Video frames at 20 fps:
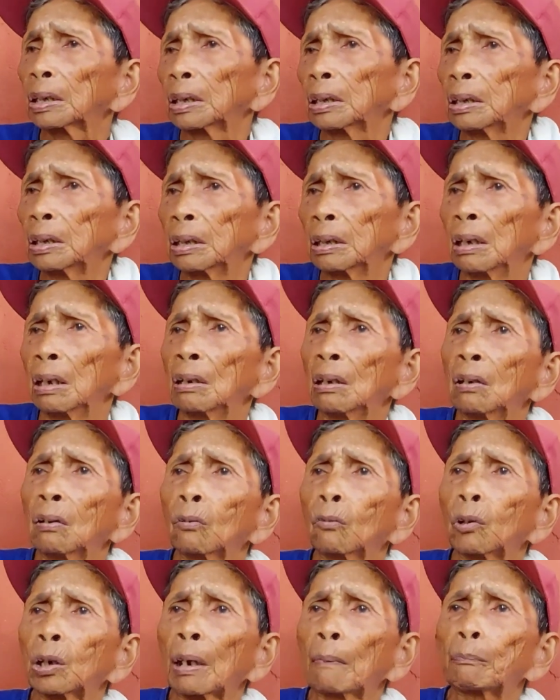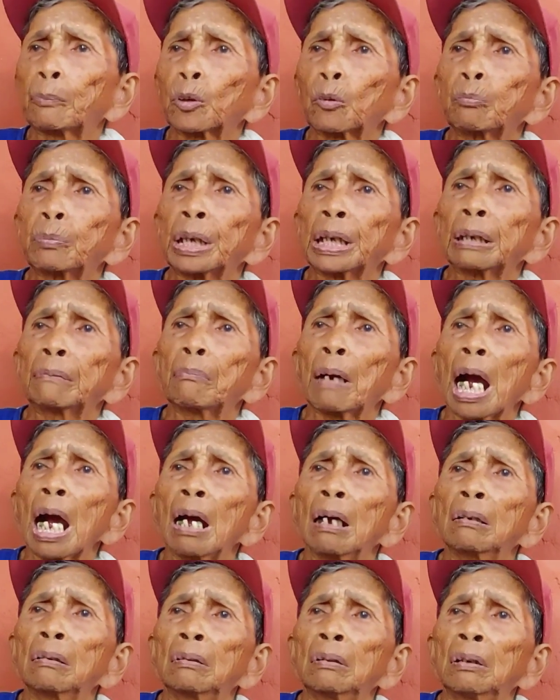Eh, walang problema.
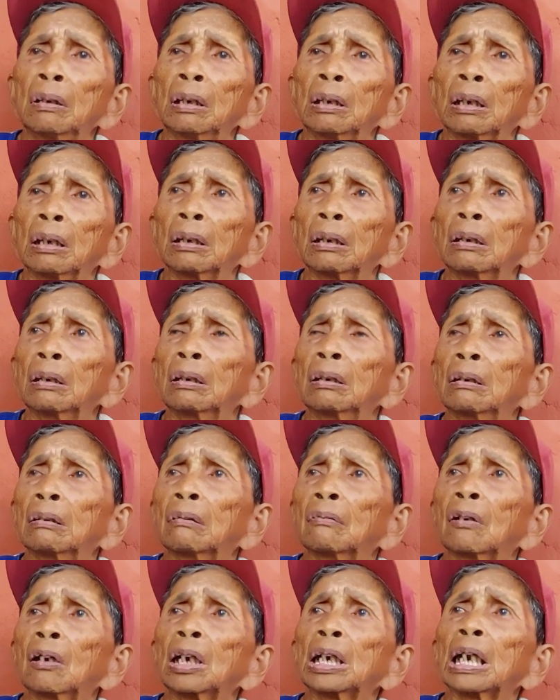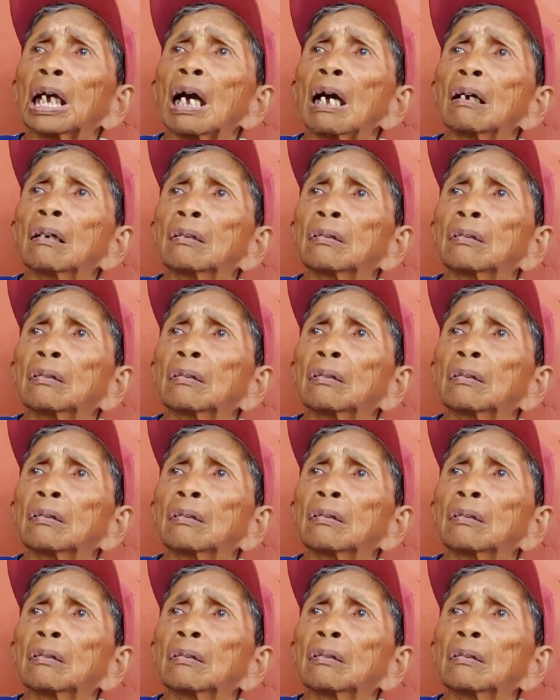Walang problema? Wala.